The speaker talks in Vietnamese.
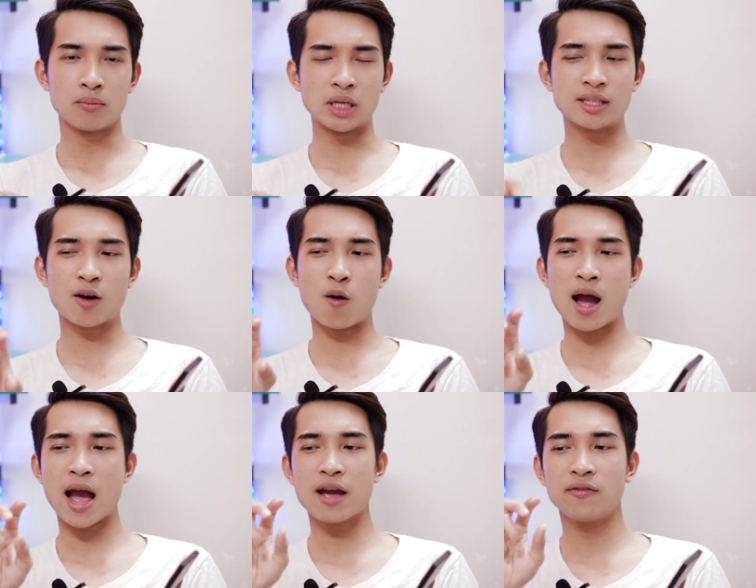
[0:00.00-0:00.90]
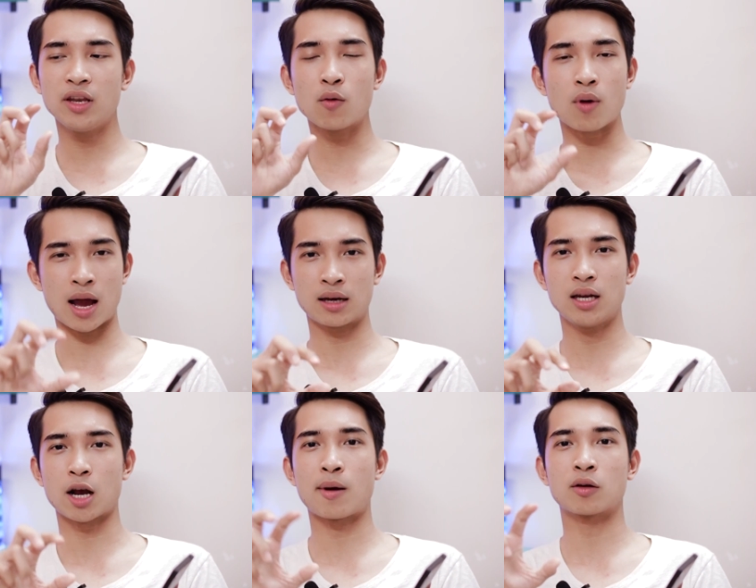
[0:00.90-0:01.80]
Mình sẽ có hai video ngắn
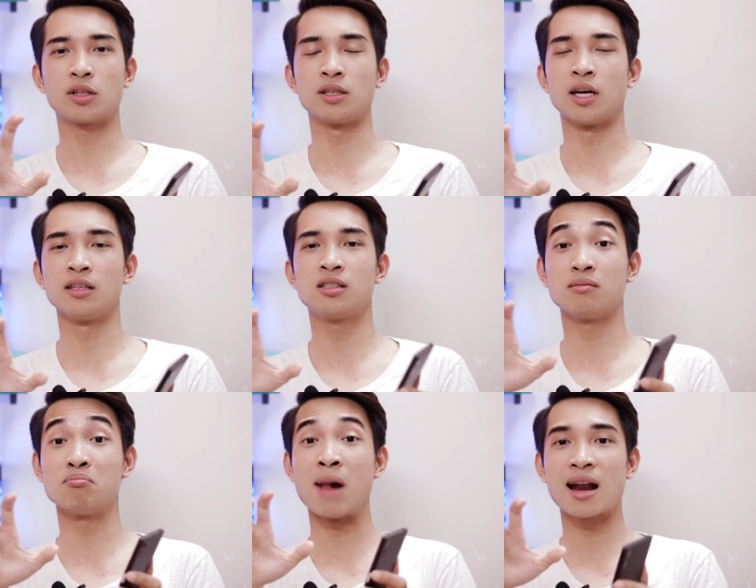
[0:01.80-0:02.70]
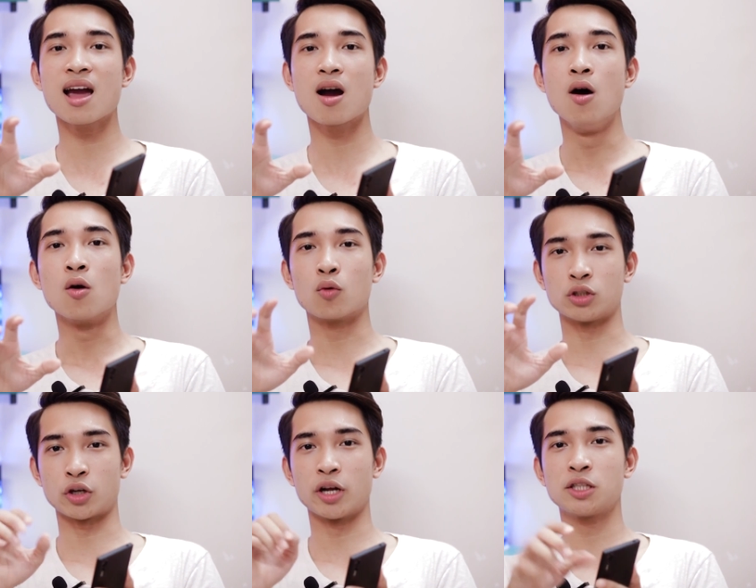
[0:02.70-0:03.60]
để các bạn có thể thấy sự bá đạo của
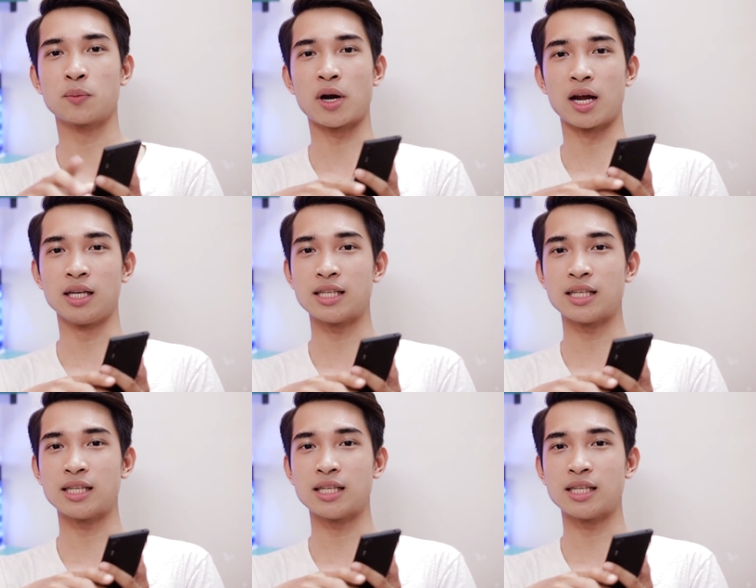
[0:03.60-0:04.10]
Sony Xperia ích